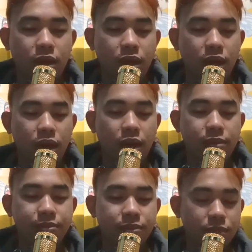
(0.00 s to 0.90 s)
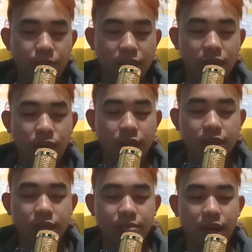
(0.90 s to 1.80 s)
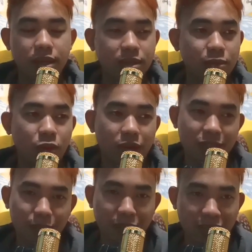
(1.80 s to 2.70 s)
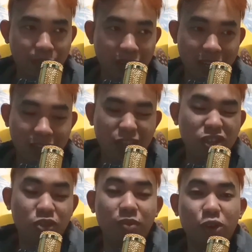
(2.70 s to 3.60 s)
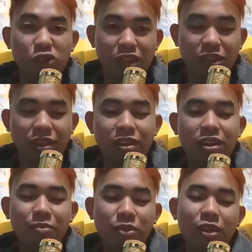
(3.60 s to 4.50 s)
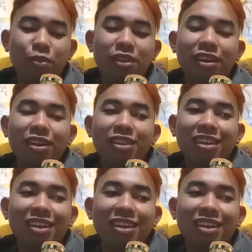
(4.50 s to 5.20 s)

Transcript: Um, pag nawalan ka ng mahal sa buhay, sabi ni Camille kanina, siya sumagot niyan eh. Bida-bida yan eh.